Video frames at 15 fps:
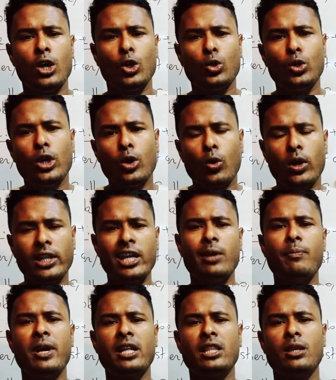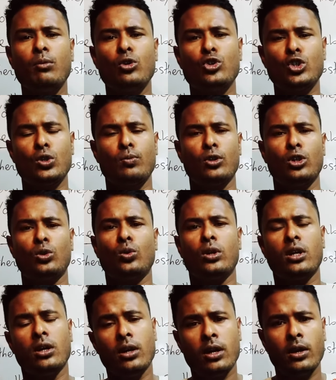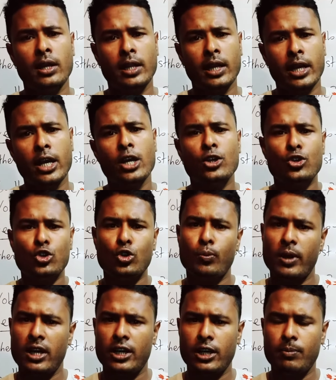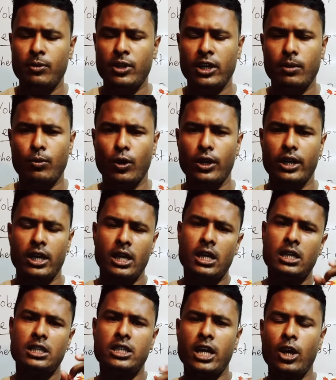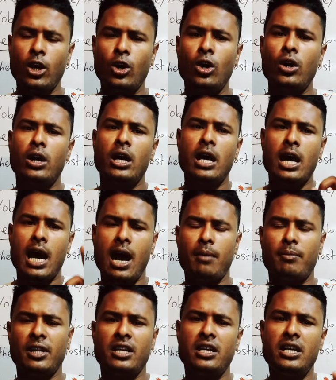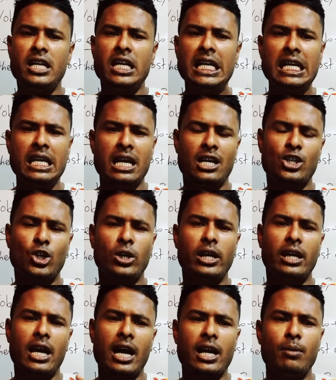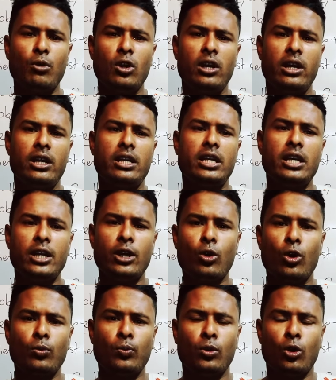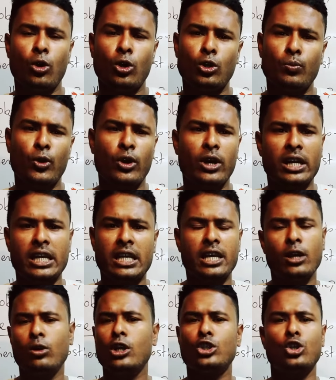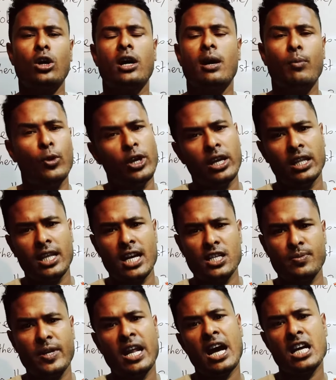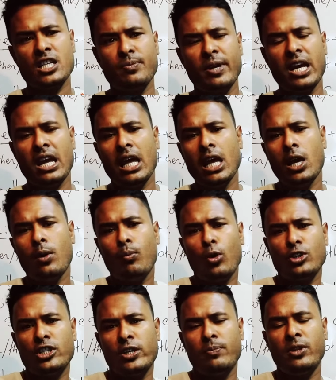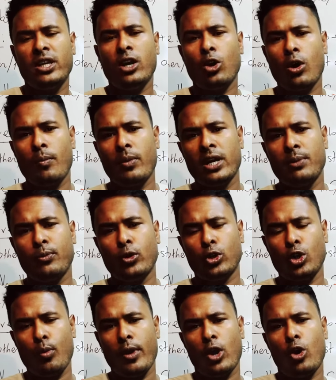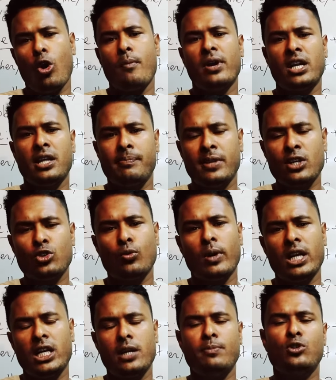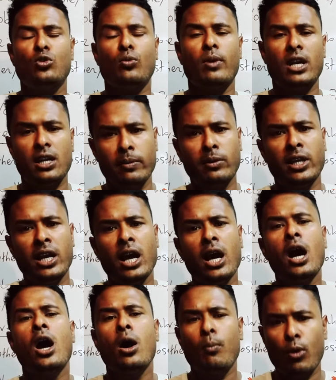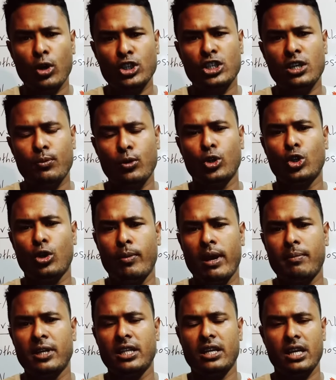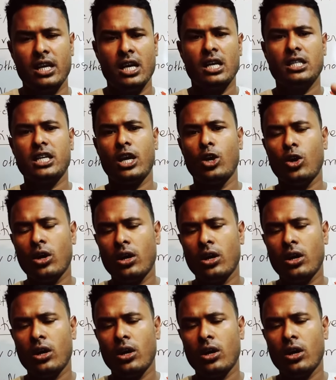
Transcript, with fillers: দুইয়ের অধিক ব্যক্তি বস্তুর মধ্যে তুলনা করা হলে তাকে সুপারলেটিভ ডিগ্রি বলে যাই হোক আমাদের ডিগ্রি আসলে কাকে বলে ডিগ্রি কত প্রকার কী কী এগুলো সংজ্ঞা পরীক্ষাতে আসবে না আসবে পজিটিভ থেকে কম্পারেটিভ করতে হবে কম্পারেটিভ থেকে সুপারলেটিভ সুপারলেটিভ থেকে পজিটিভ করতে হবে আমাদের যাই হোক